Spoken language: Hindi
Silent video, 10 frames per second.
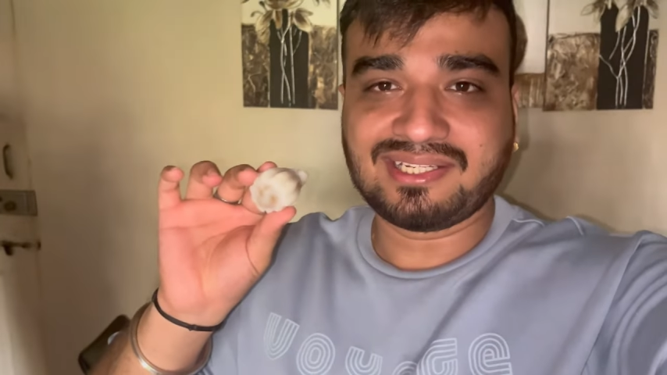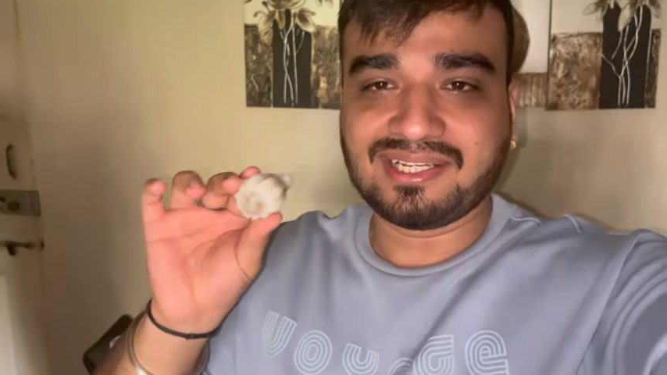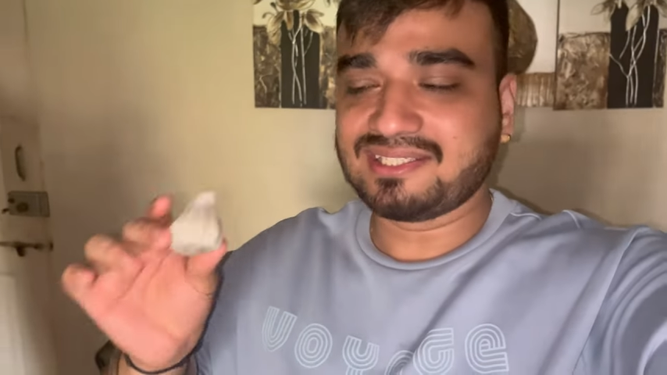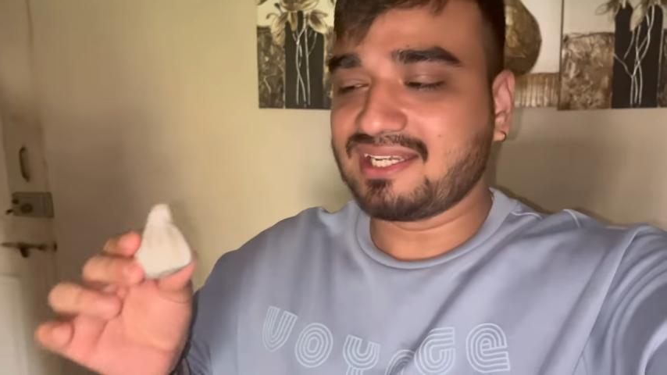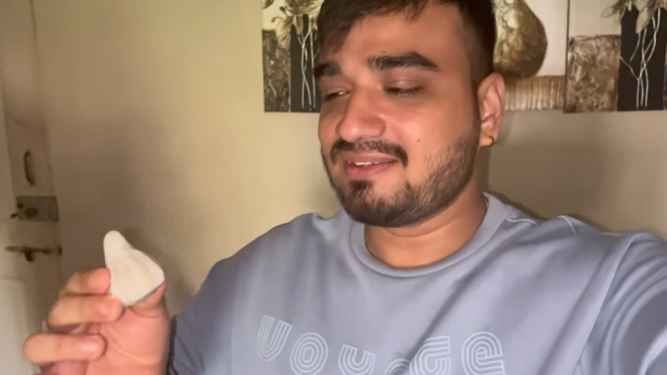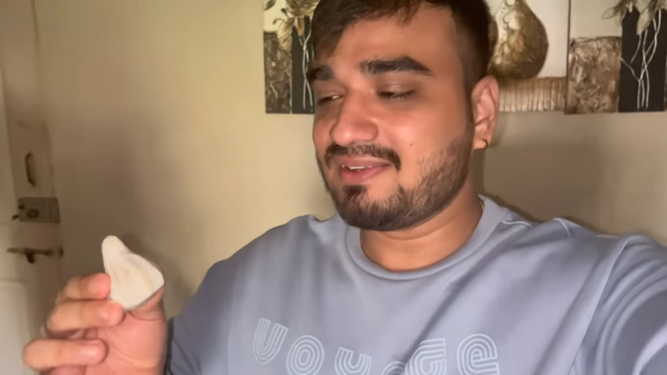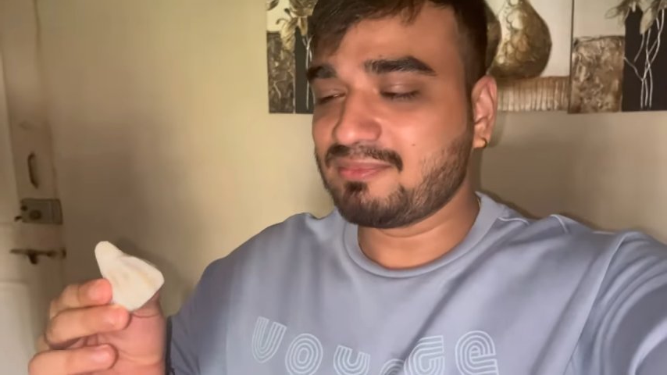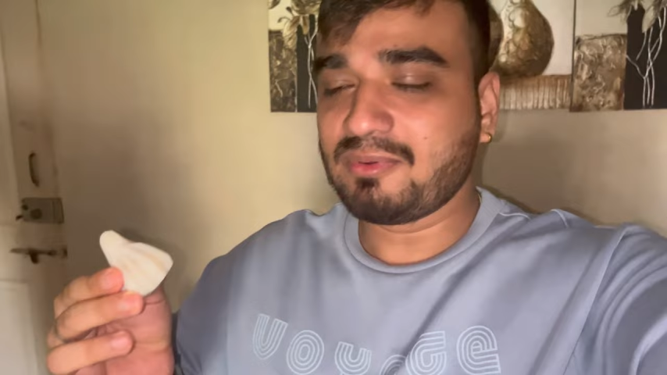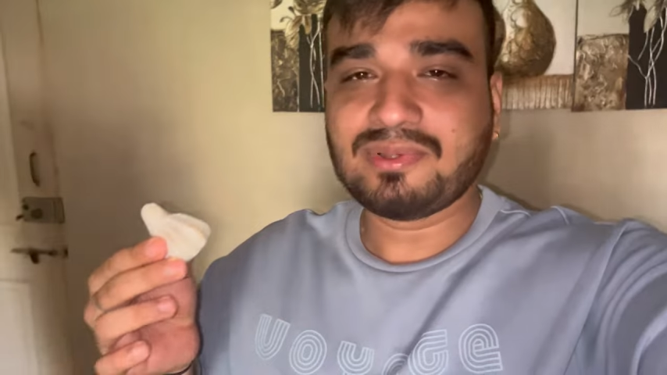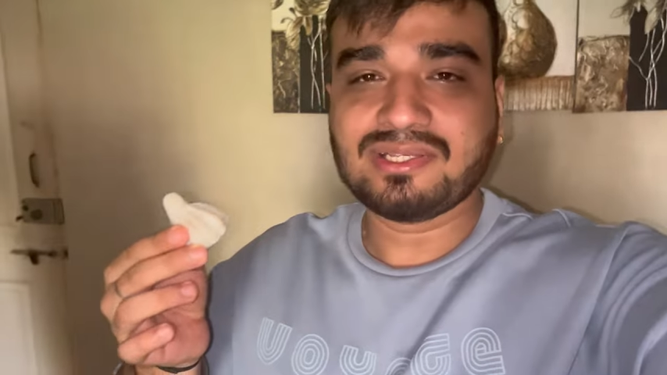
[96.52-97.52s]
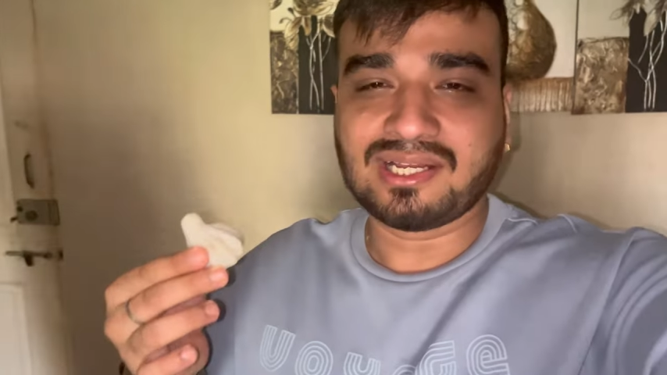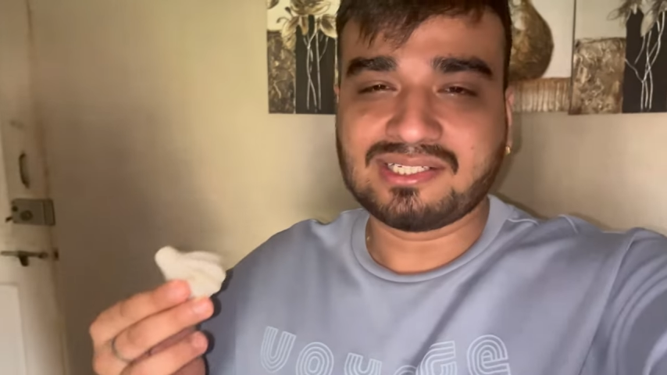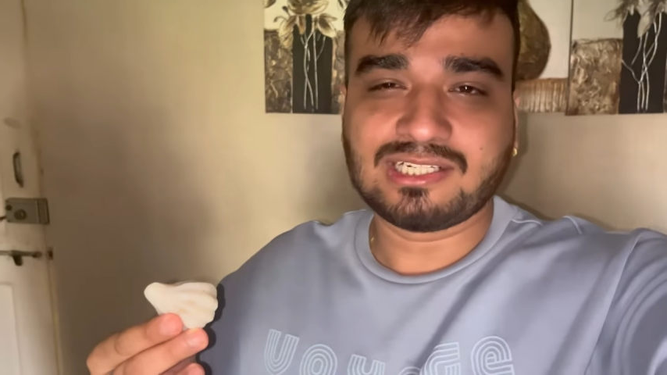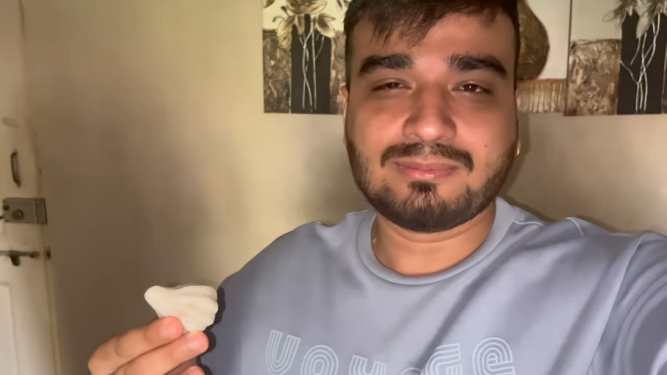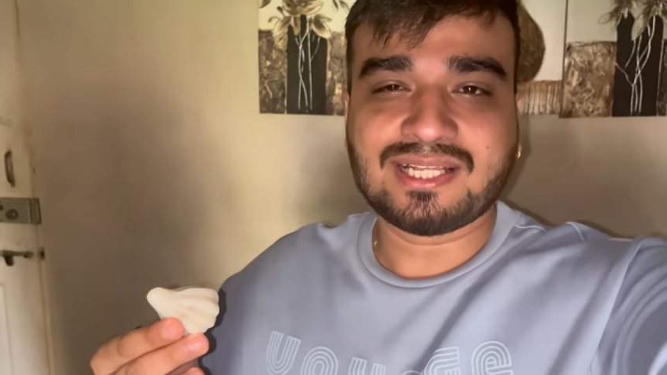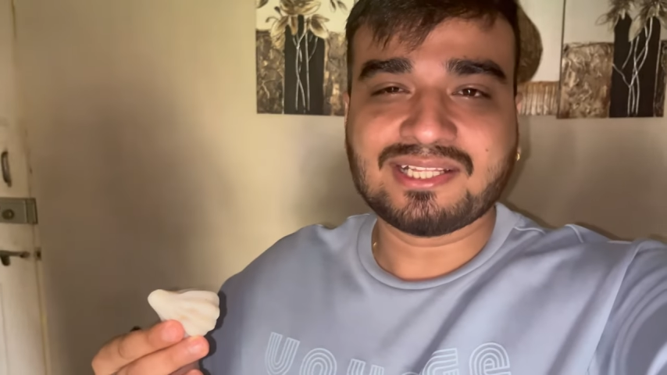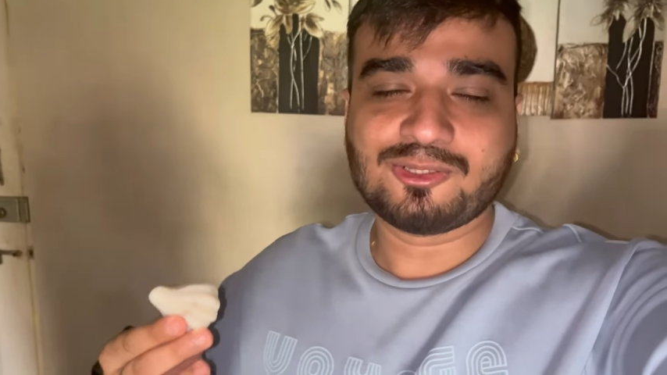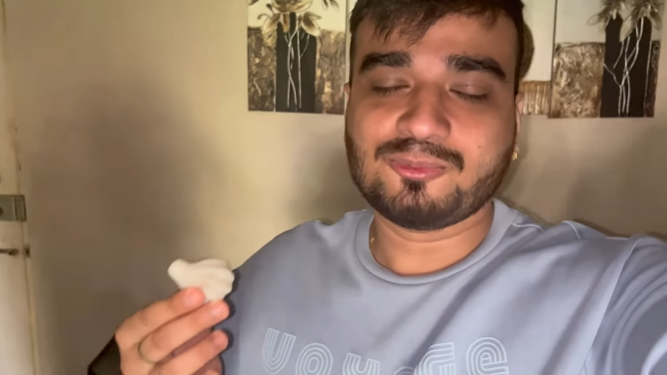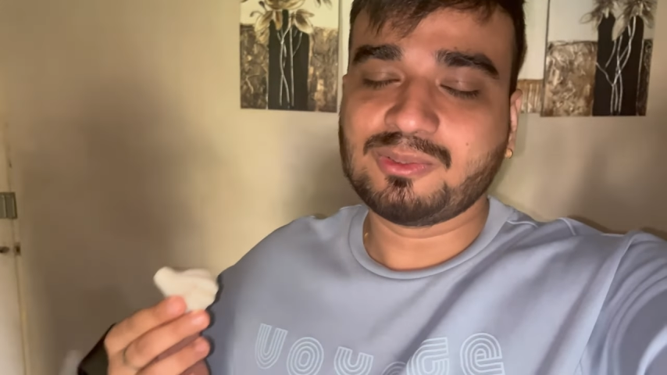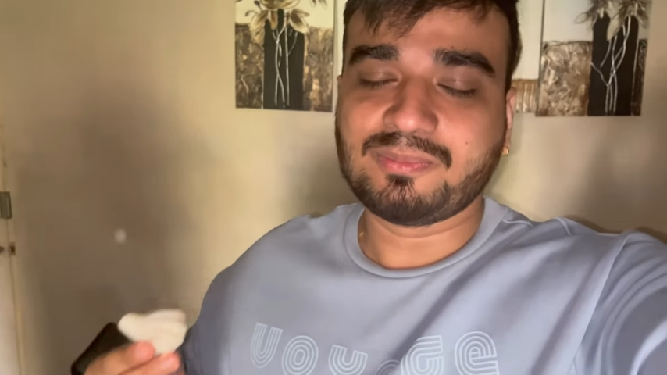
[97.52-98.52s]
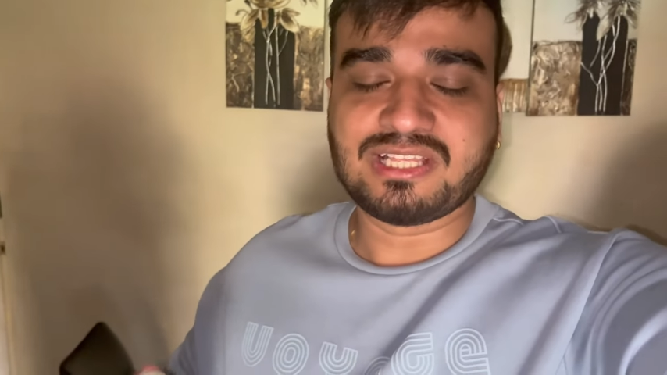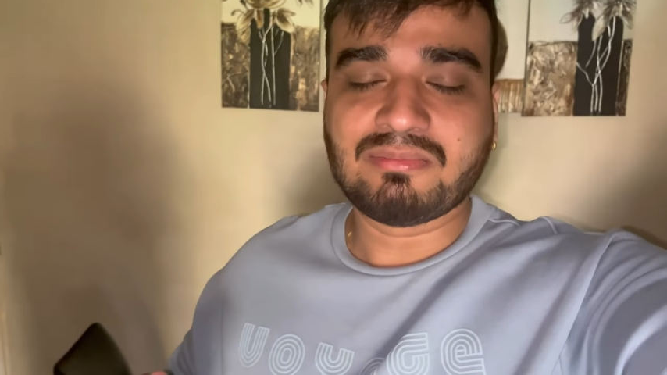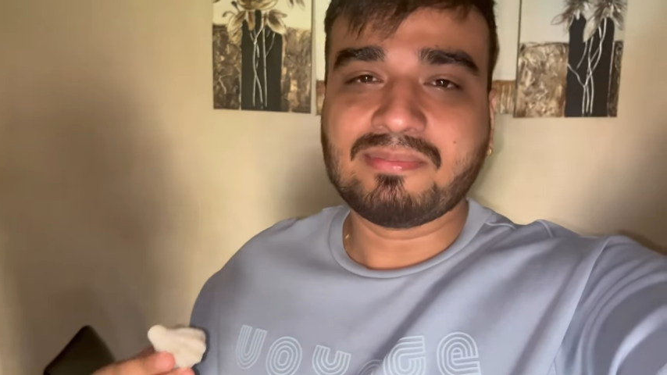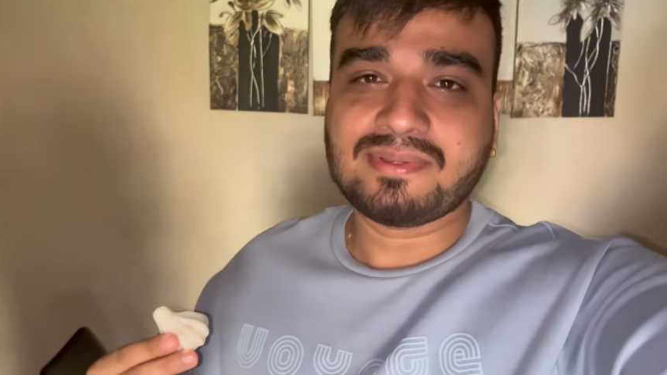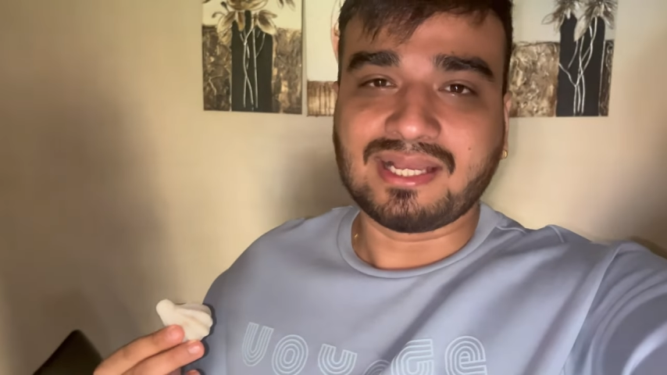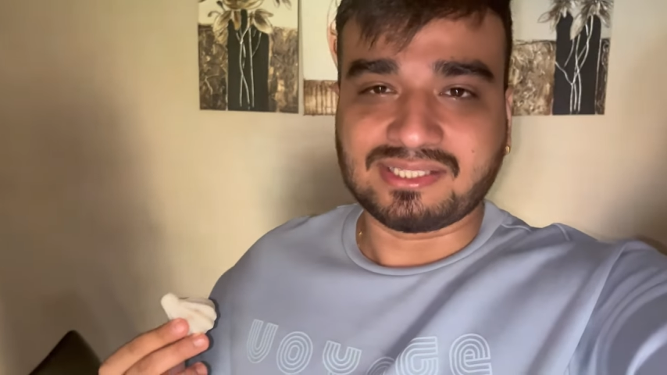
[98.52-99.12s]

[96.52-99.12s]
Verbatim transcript: टेस्ट कैसे वैसे मम्मी हर साल बनाती है तो मुझे पता है मम्मी